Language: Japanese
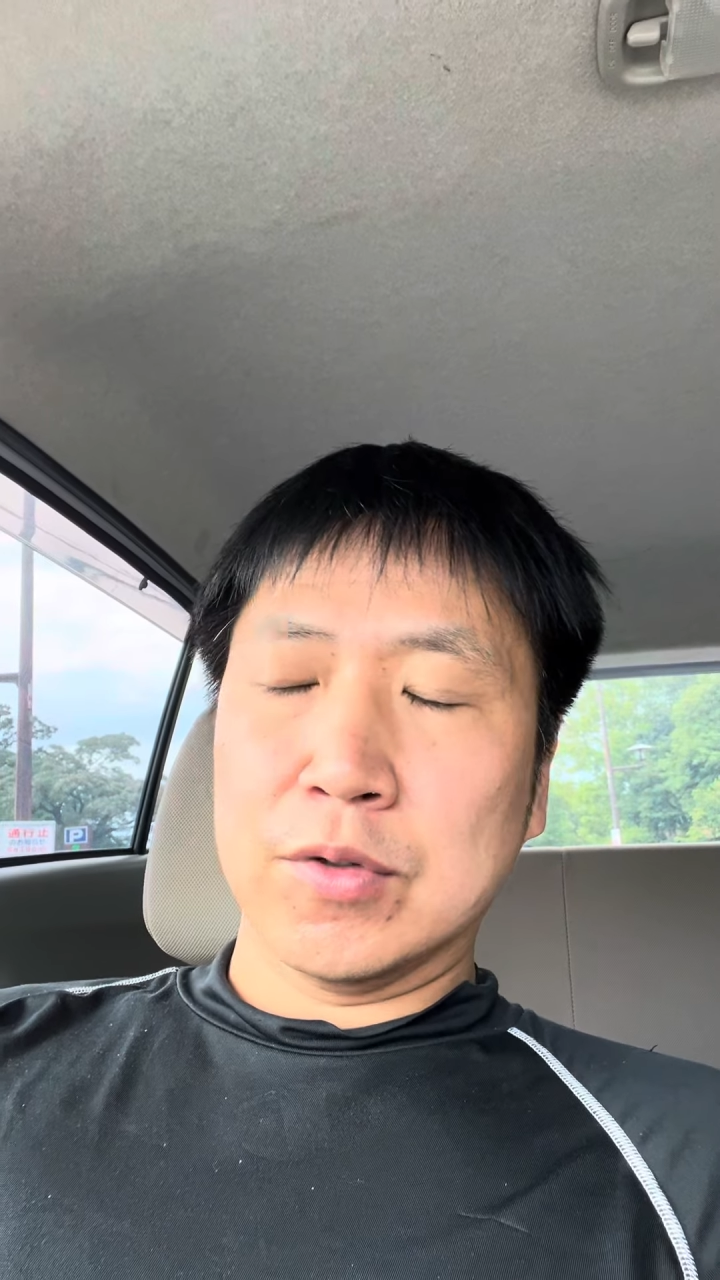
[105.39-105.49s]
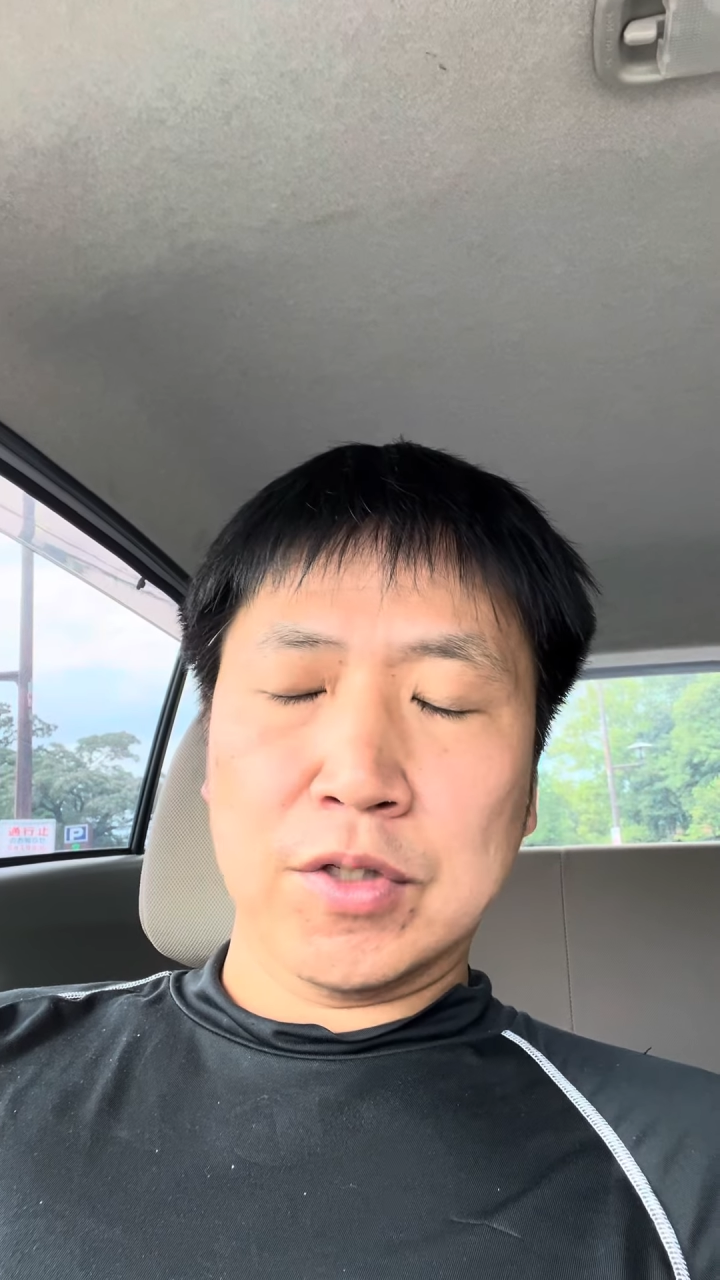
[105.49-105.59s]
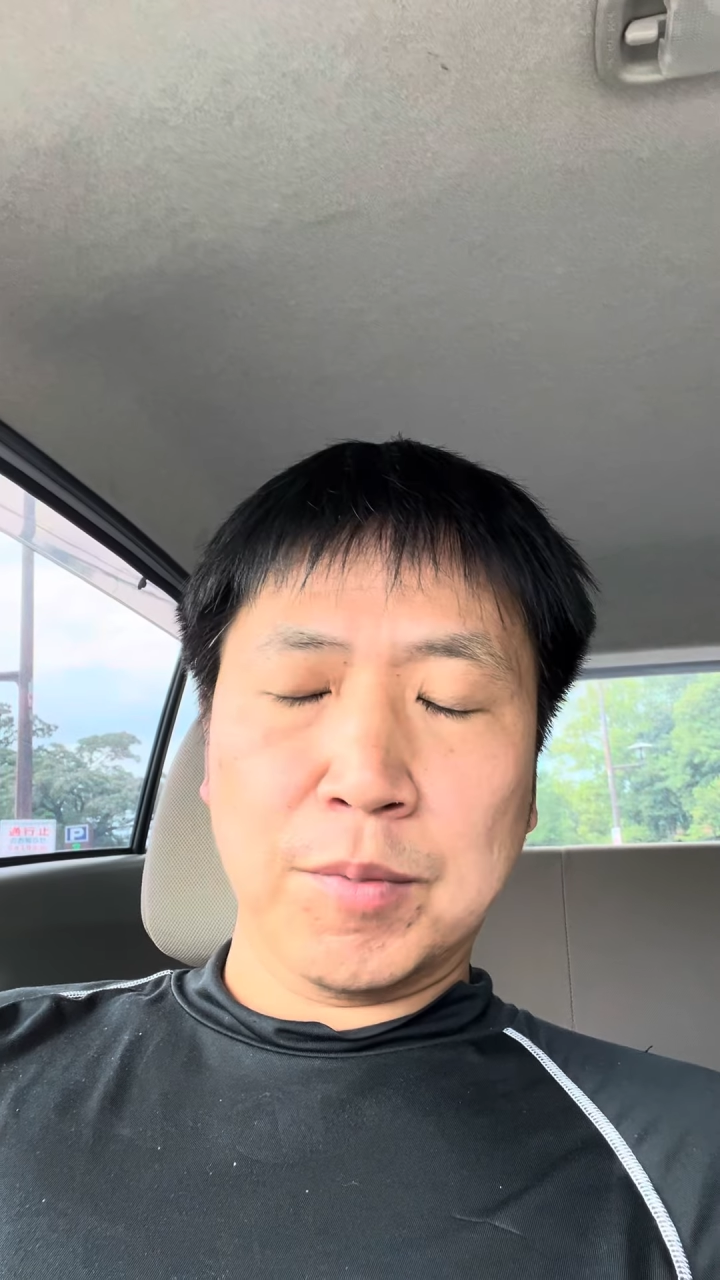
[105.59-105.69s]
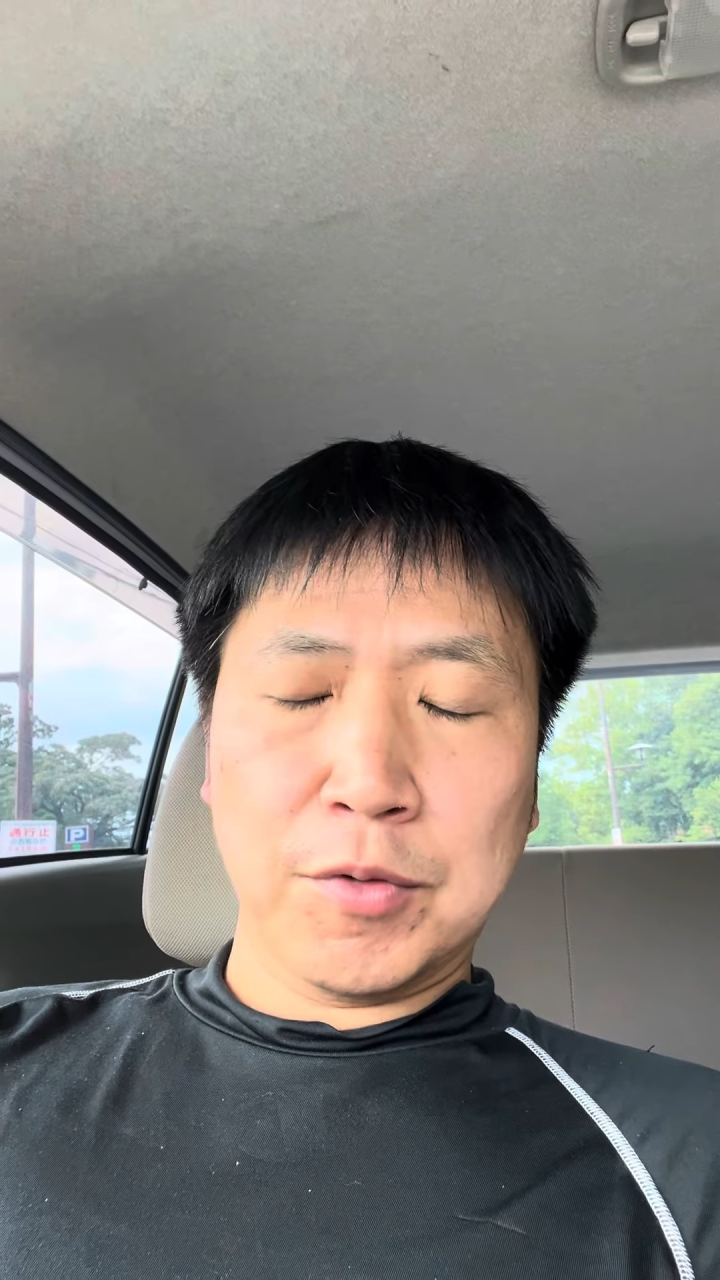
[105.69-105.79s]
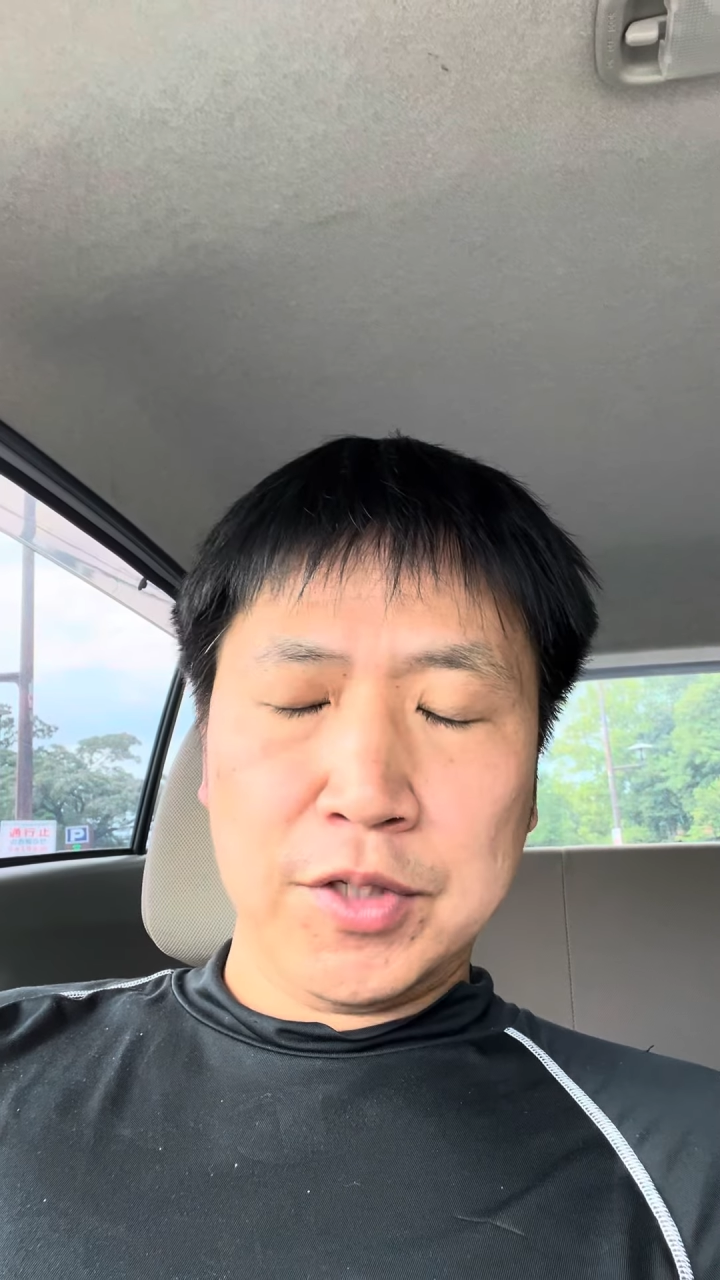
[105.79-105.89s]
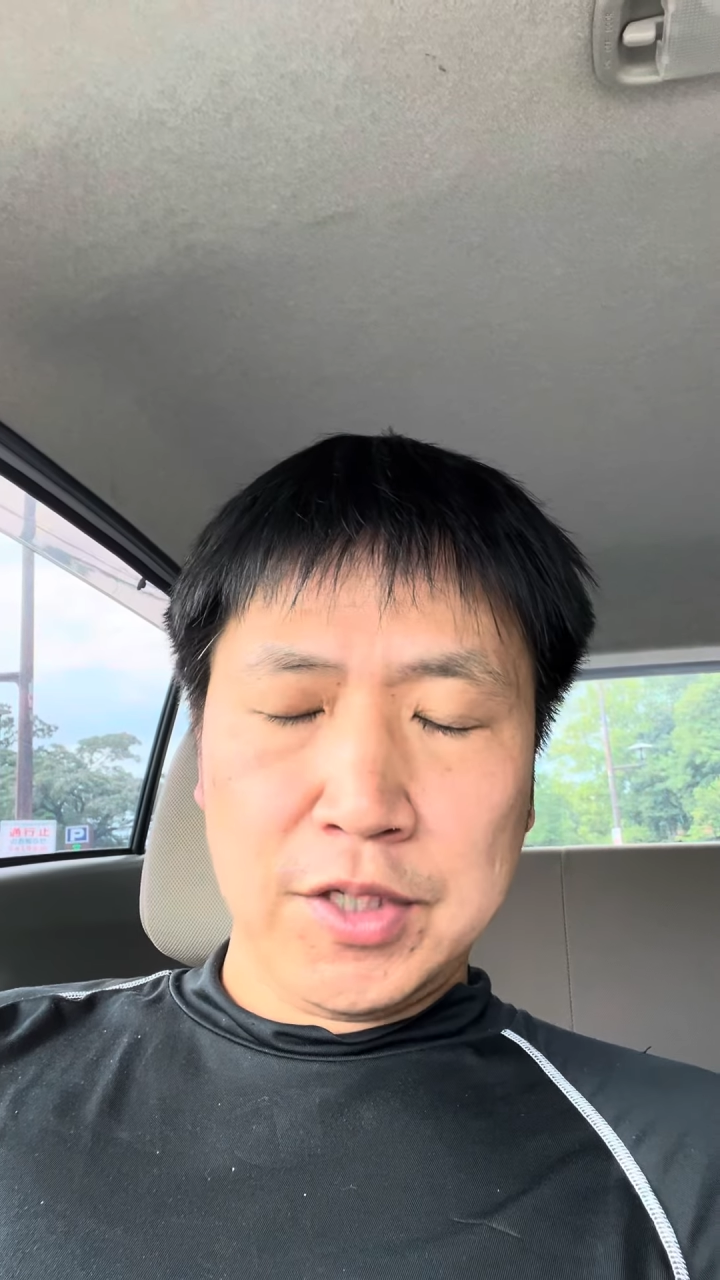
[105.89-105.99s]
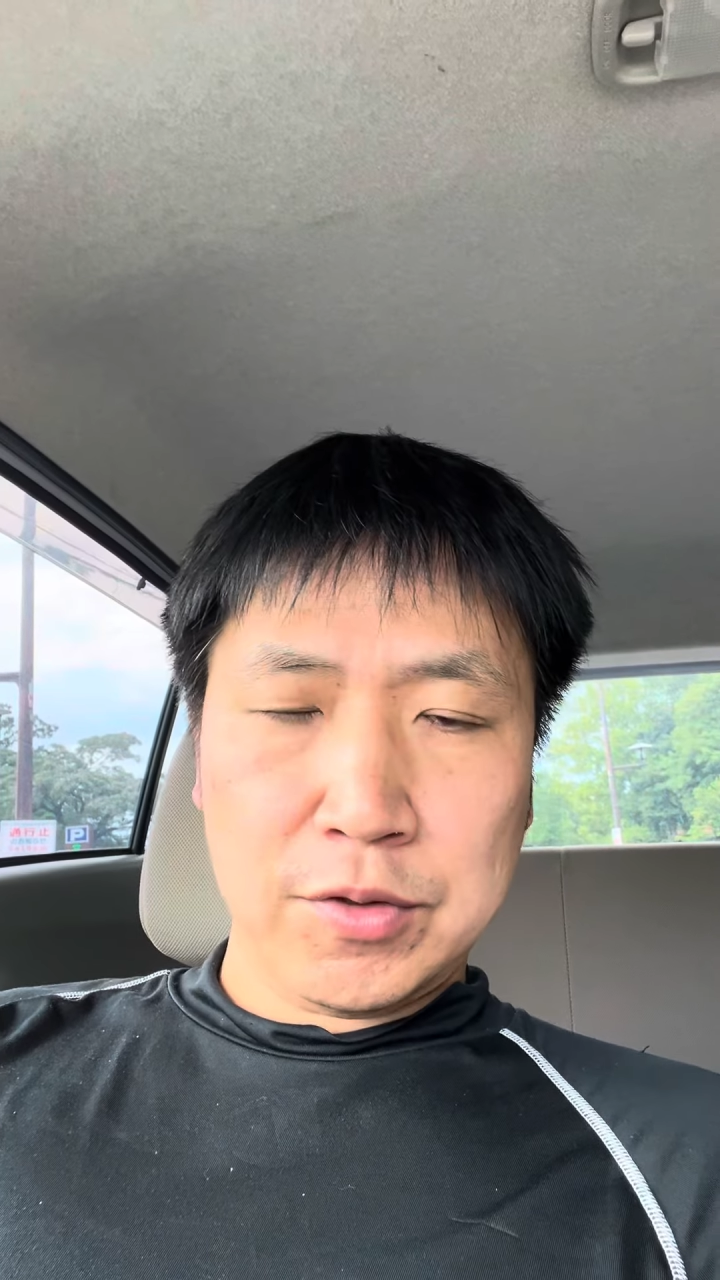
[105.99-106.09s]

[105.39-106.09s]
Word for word: どうでもい